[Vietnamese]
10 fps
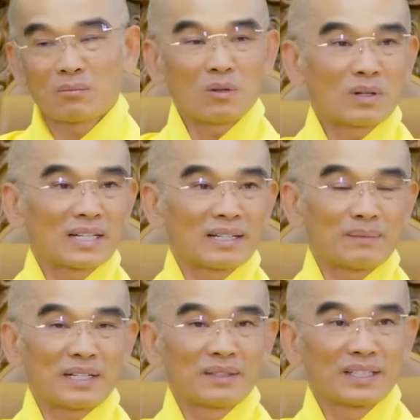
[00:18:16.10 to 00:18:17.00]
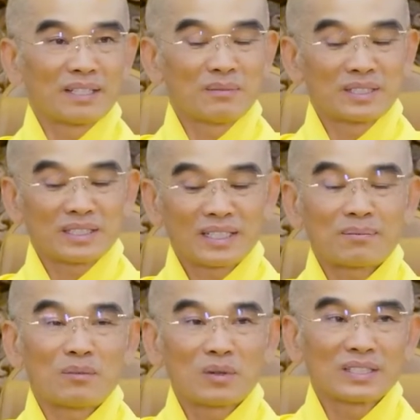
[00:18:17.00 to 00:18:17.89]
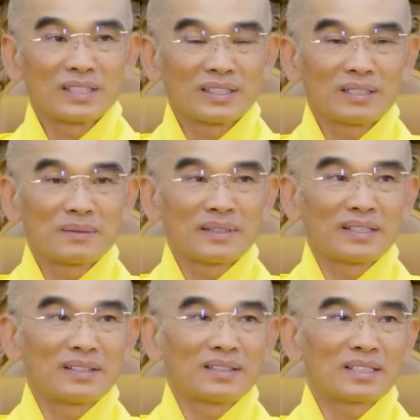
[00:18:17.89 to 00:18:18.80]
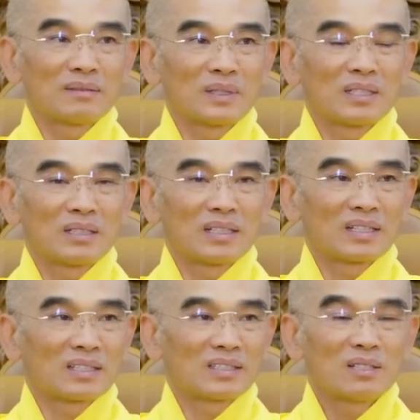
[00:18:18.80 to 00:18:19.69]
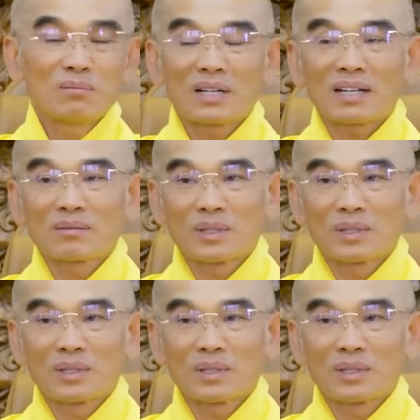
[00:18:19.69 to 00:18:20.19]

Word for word: Bỏ qua ngày mai ngày kia mình sẽ gặp một cái chuyện giống như vậy nữa, cái mình dính mắc,